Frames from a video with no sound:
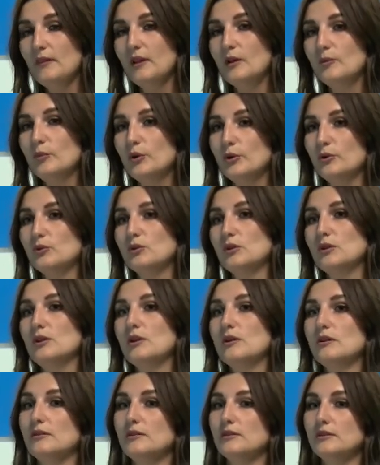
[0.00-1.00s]
Мы ее
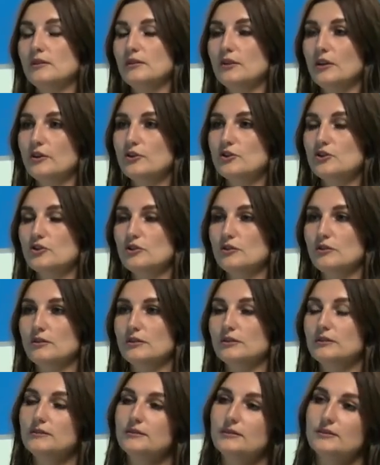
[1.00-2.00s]
э, также
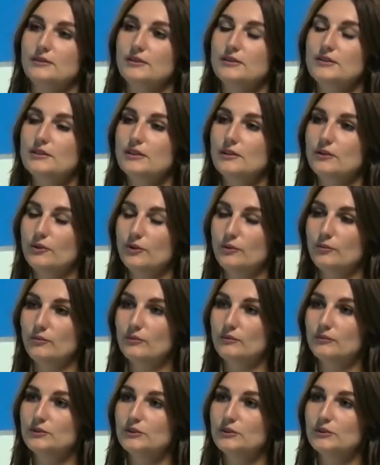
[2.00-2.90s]
э, делаем